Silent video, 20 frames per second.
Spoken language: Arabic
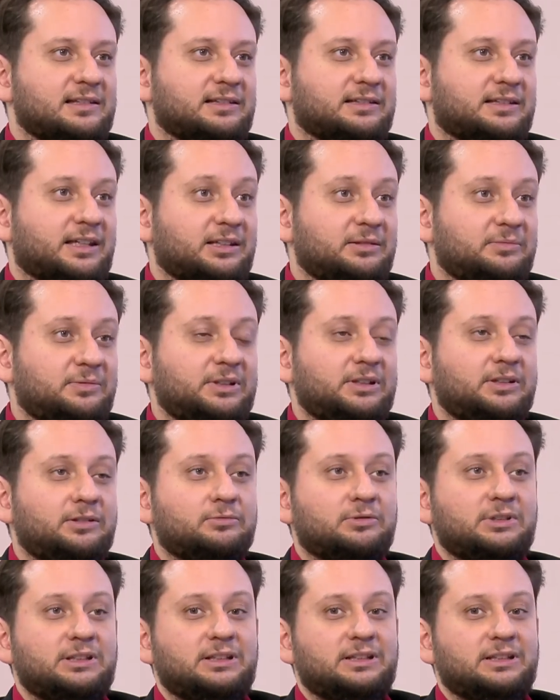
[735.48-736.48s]
الطيبين
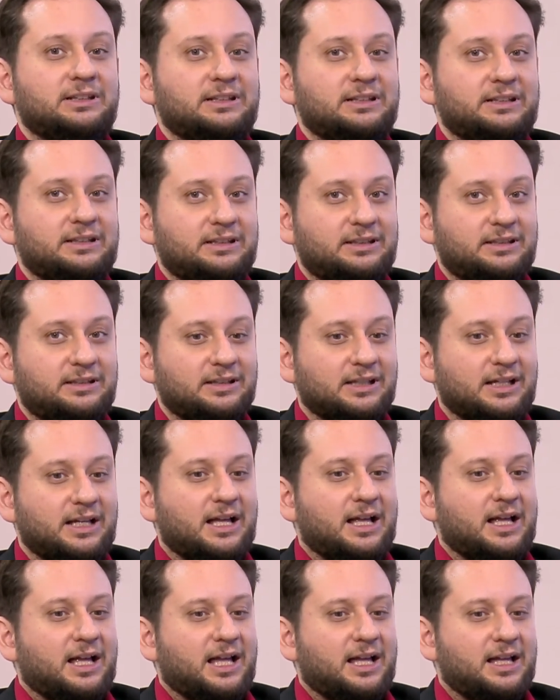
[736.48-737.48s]
واللي
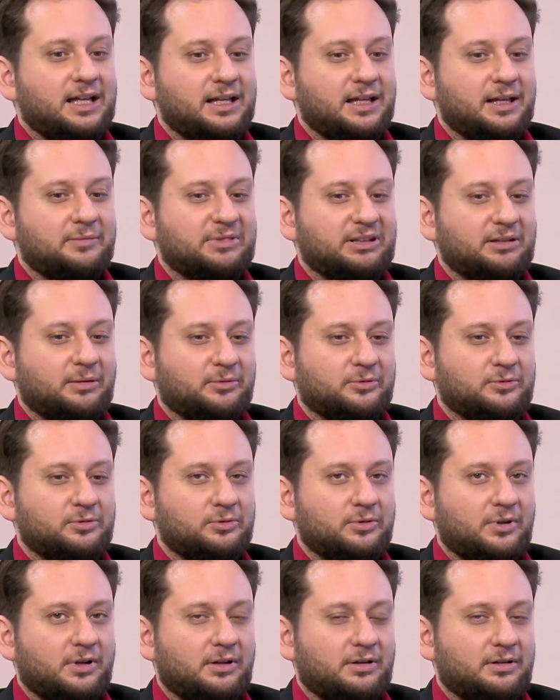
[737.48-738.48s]
آه مثل ما
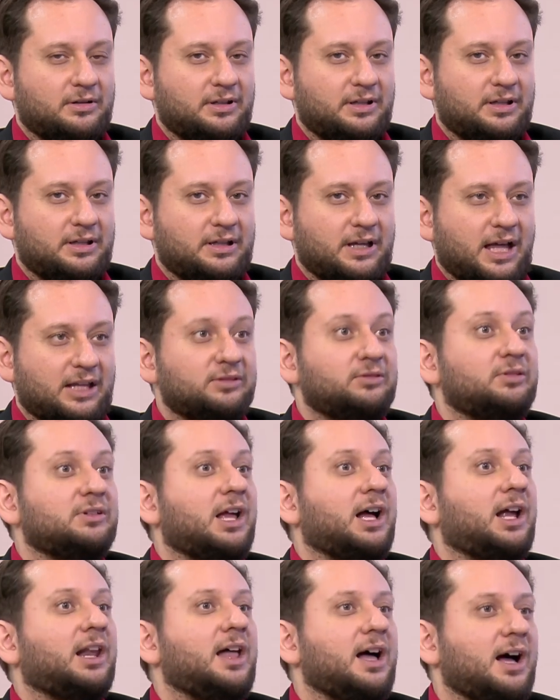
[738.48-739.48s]
بيقولوا آه عندهم
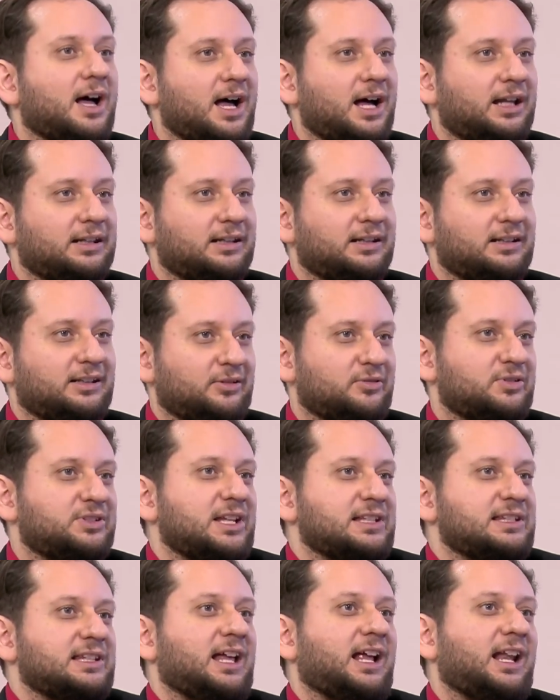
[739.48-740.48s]
اخلاق عاليه لانه
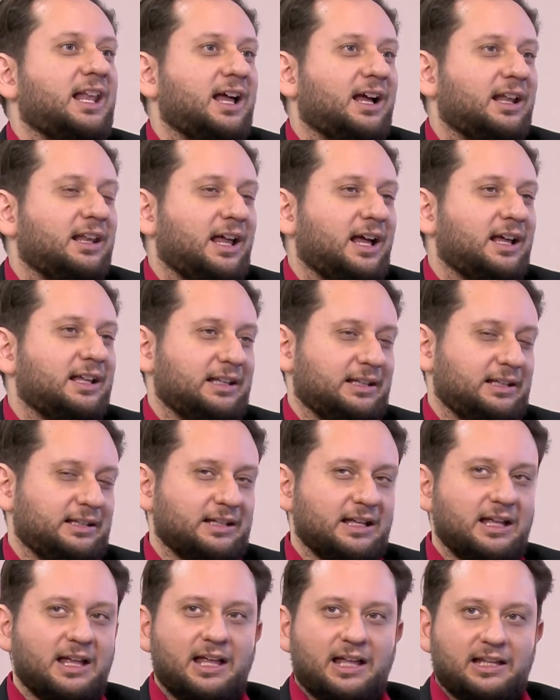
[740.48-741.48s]
الشخص الاخلاق العالي
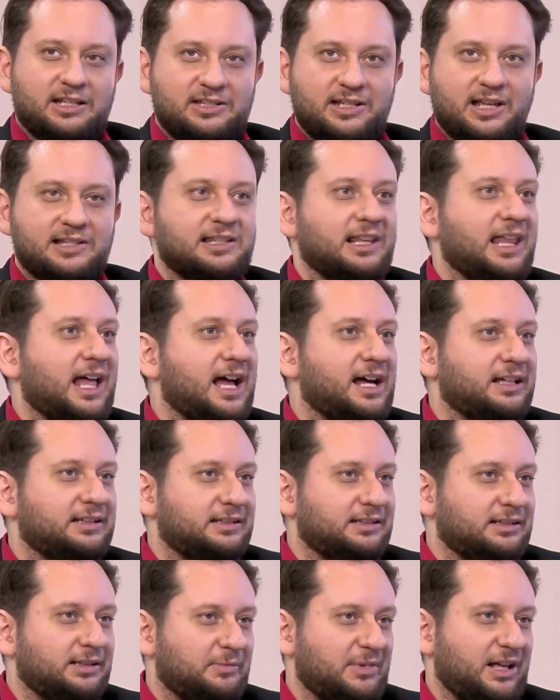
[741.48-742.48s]
الشخص
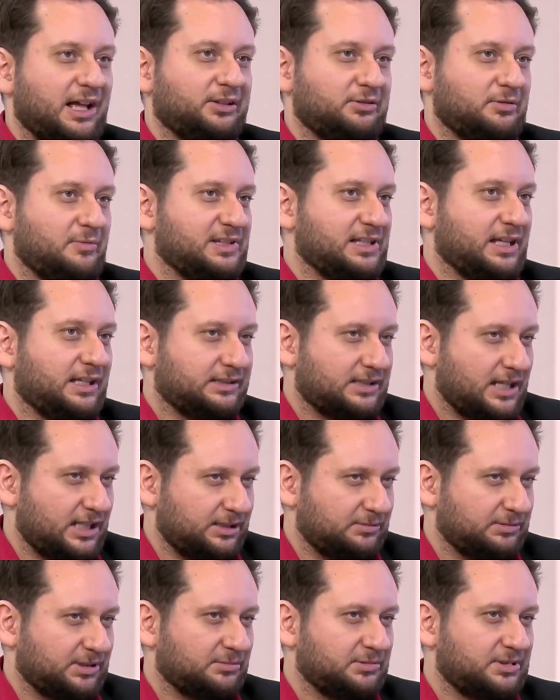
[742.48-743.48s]
العادي اللي ما عنده مثلا
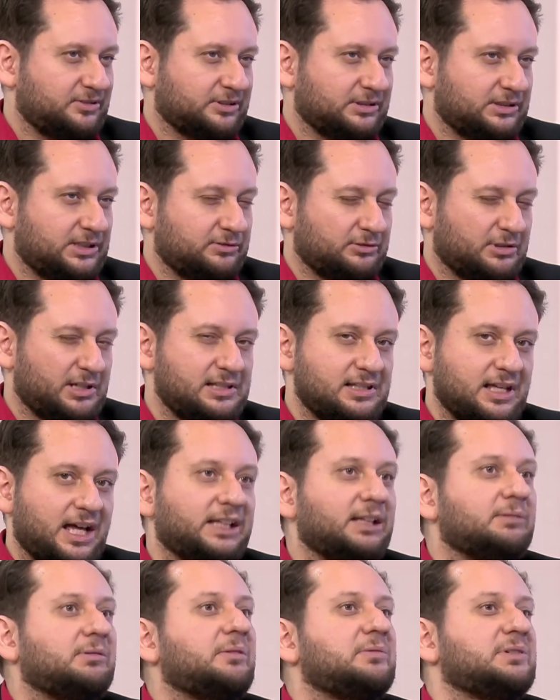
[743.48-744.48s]
تانيب ضمير كثير وكذا
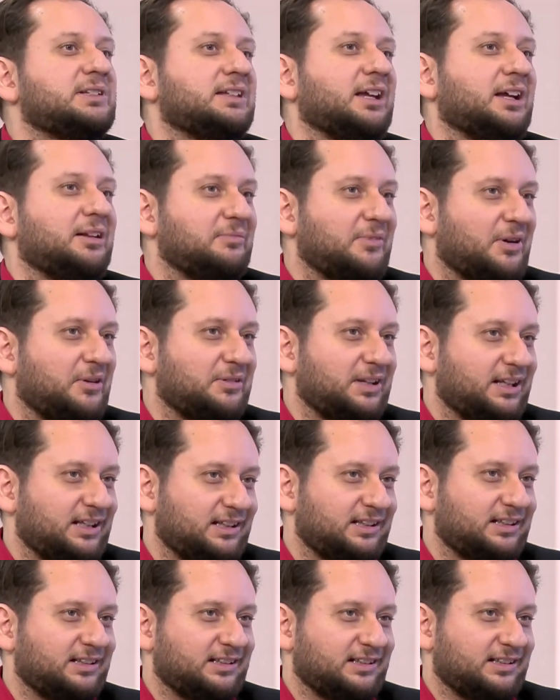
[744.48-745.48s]
هذا ما بيشتغل معه
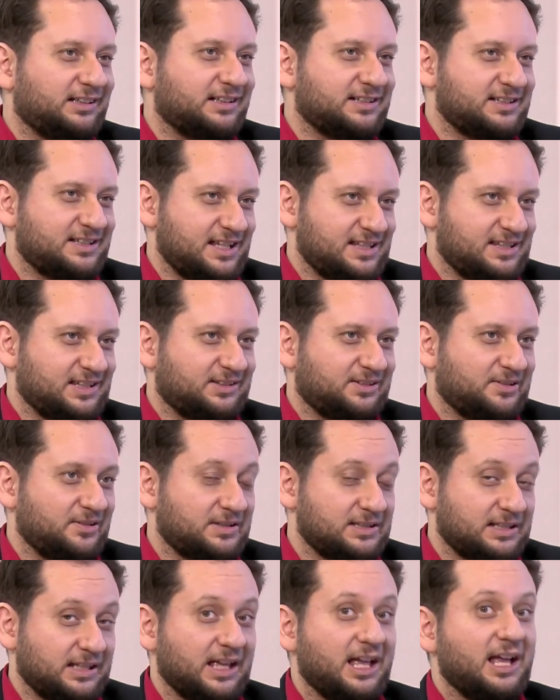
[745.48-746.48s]
للشخص
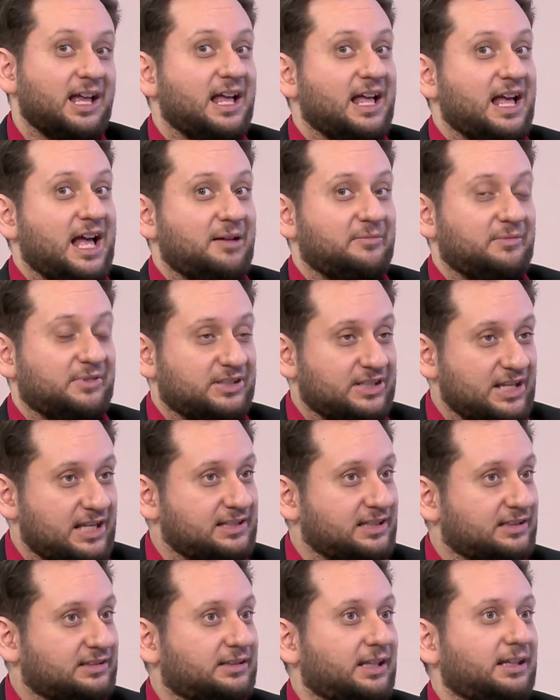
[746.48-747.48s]
التوكسيك اما
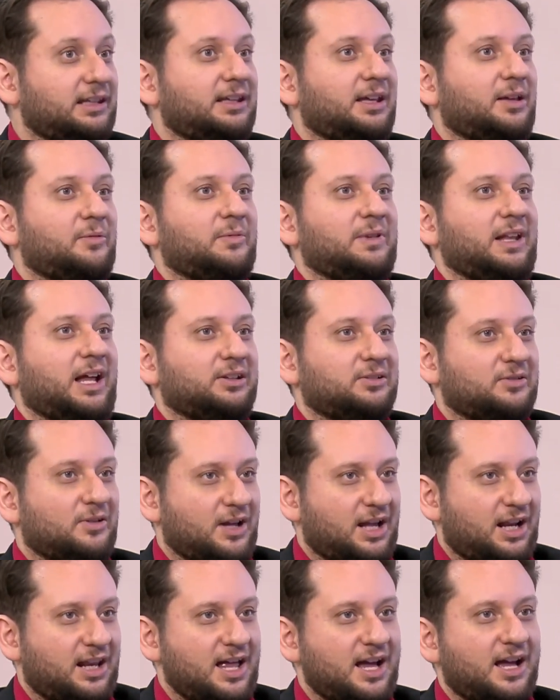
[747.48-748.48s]
الشخص الطيب اللي عنده
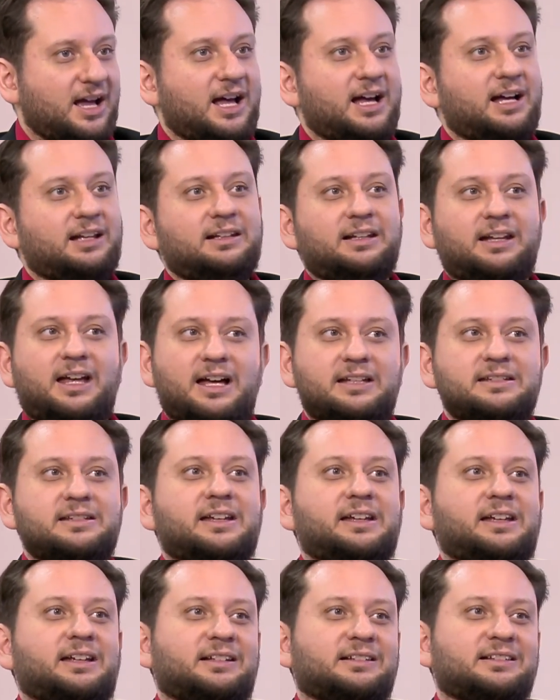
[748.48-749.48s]
اخلاق عاليه هذا
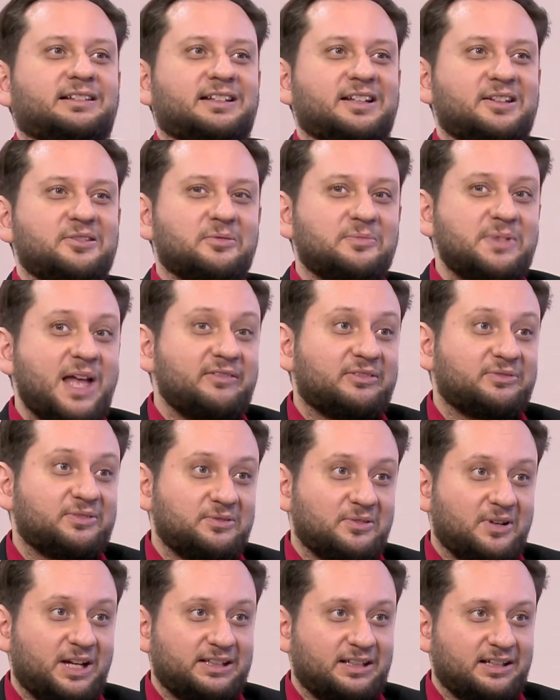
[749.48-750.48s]
ايه لانه بيعرف
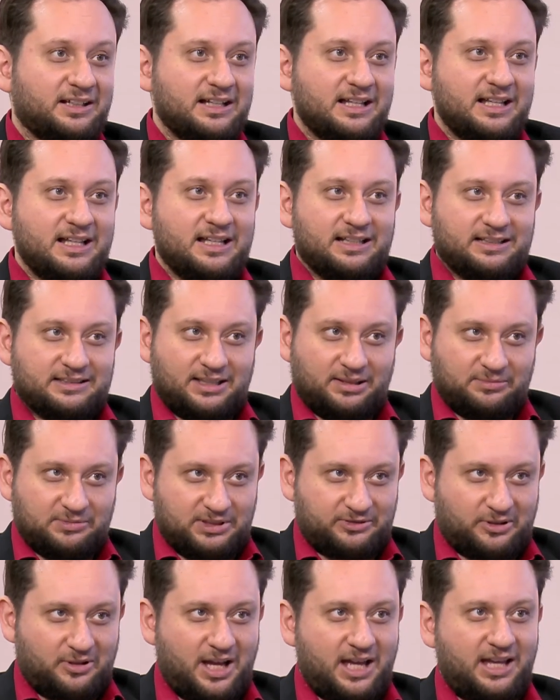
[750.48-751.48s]
انه هذا
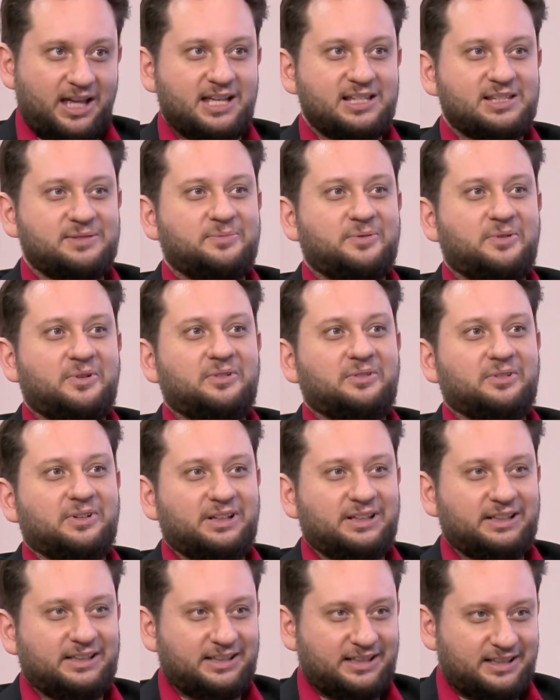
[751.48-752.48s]
ضميره حيعذبه
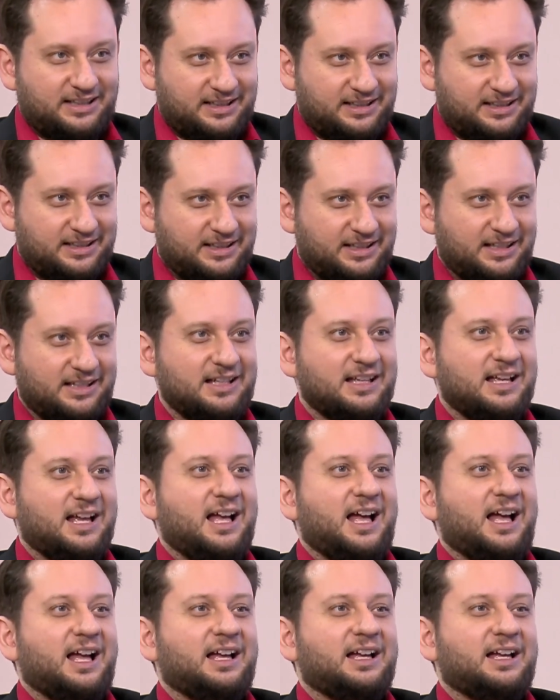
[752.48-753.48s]
آه،,
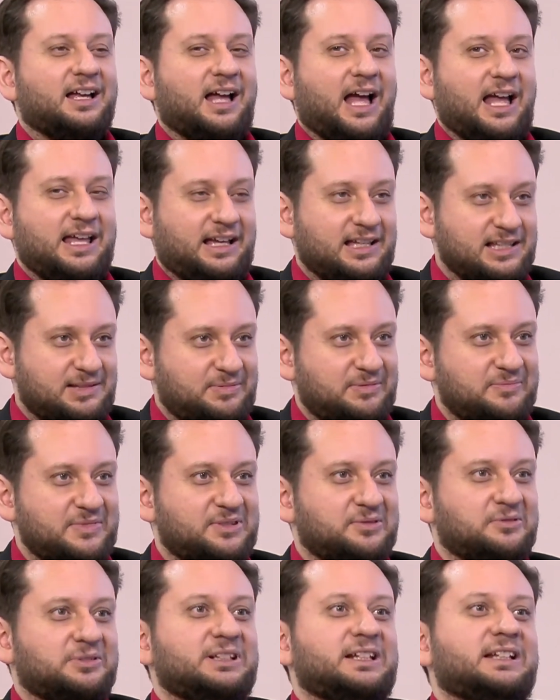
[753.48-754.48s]
آه حيحس
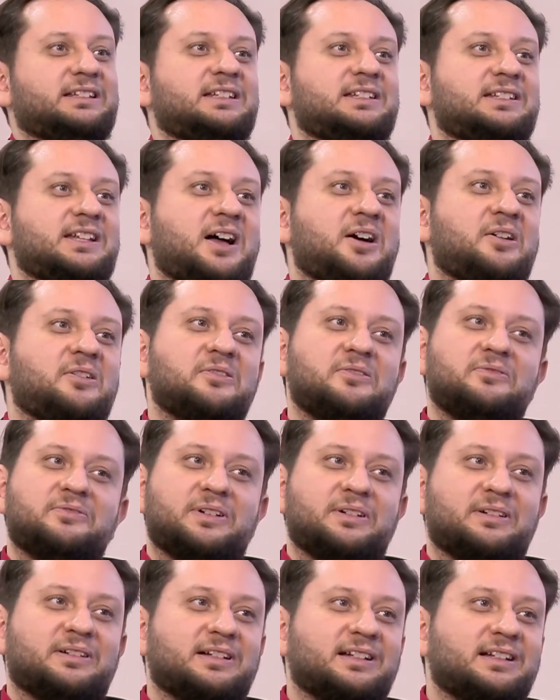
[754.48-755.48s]
بالمسؤوليه تجاهه
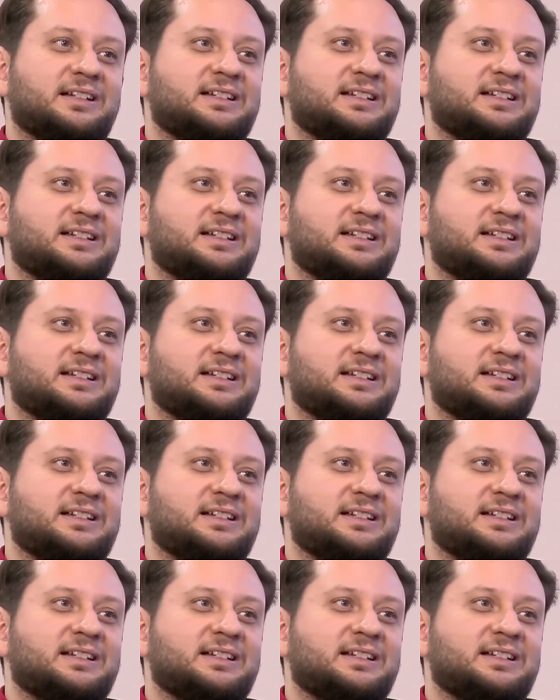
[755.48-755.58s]
طيب، ف... في